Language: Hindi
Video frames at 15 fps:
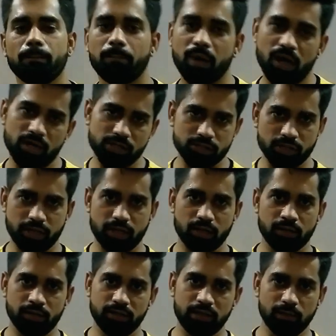बाहर
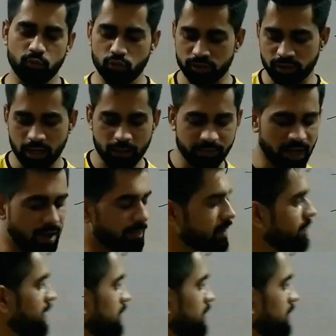जाएगा ये बोलते हैं अब यहाँ पर मैं